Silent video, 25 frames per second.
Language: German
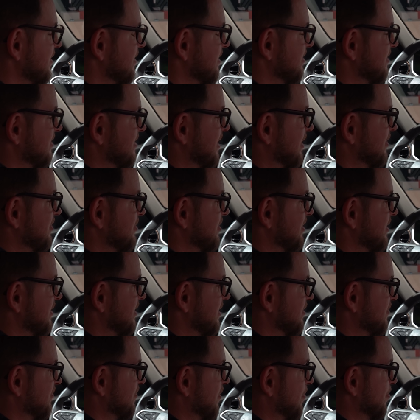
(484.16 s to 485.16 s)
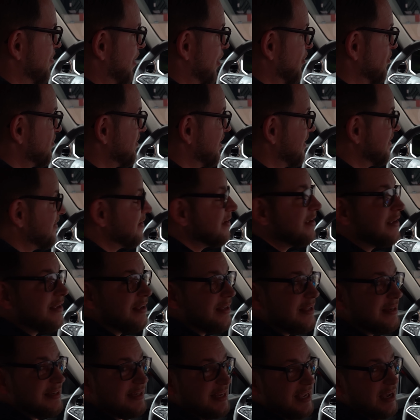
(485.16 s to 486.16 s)
dass Dacia das verbaut hat.
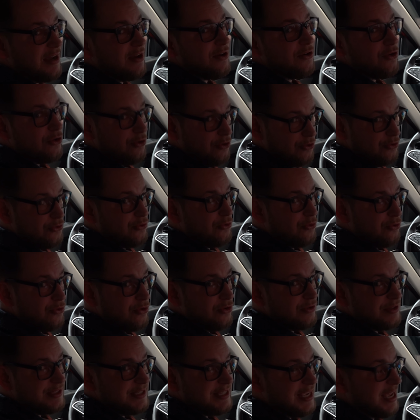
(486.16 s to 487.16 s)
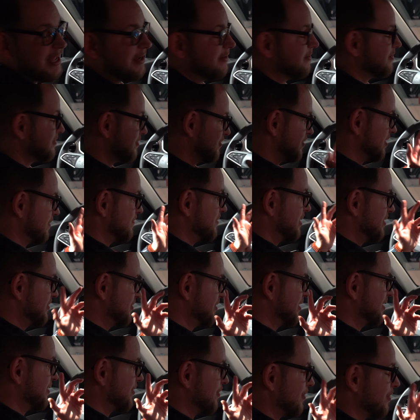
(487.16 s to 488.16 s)
Der Renault-Konzern, zu dem
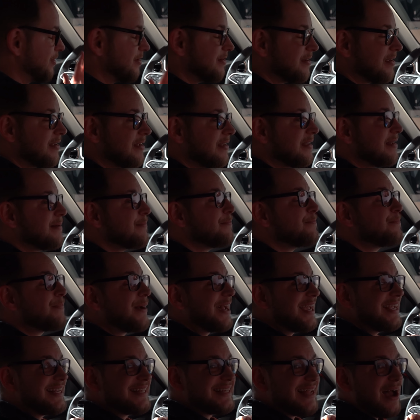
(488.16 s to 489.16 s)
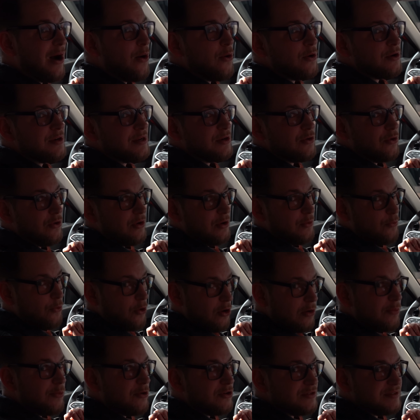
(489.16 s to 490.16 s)
Dacia gehört, bringt auch eine neue
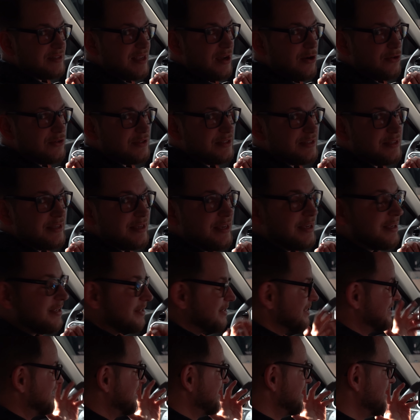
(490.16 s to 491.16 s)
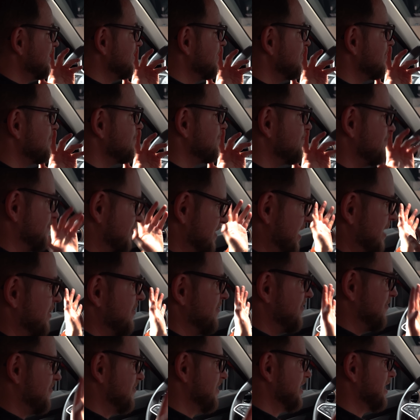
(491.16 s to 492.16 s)
Wallbox raus, die ja,
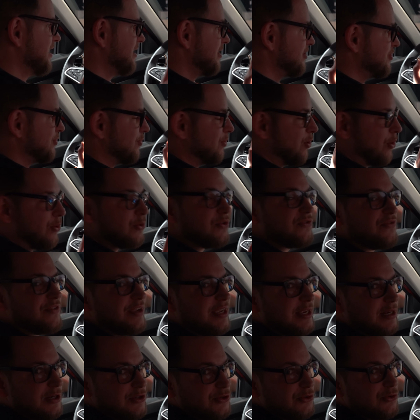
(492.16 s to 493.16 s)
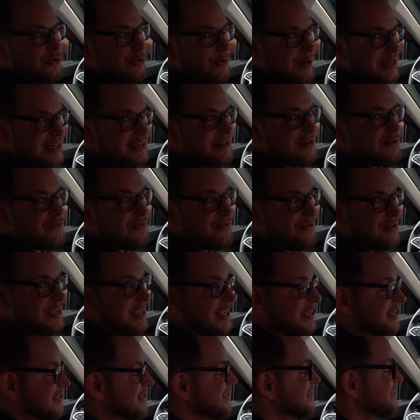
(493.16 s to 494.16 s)
Vehicle to Load, Vehicle to Grid
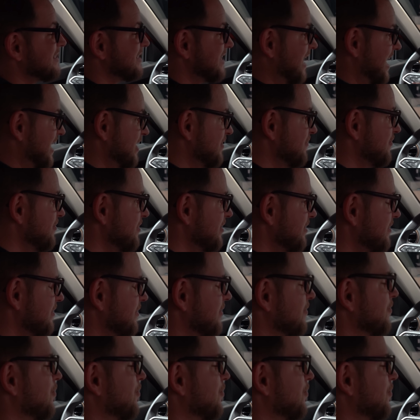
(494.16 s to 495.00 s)
fähig sein wird.